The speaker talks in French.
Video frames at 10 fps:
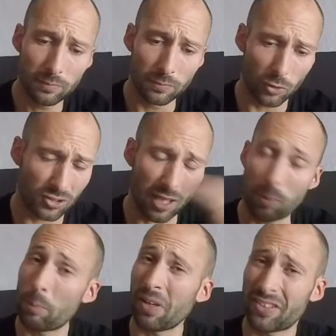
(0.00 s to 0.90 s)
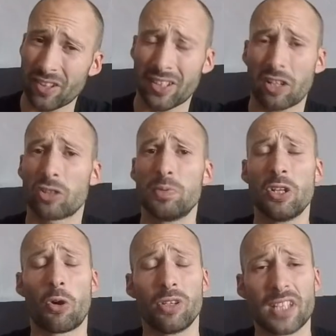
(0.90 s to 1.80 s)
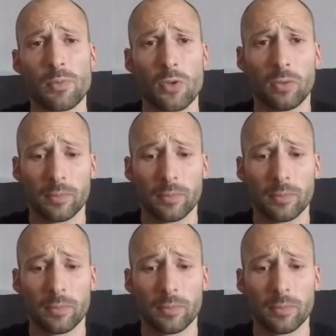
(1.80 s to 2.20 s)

Donc c'est à peu près 150 000 euros le camion.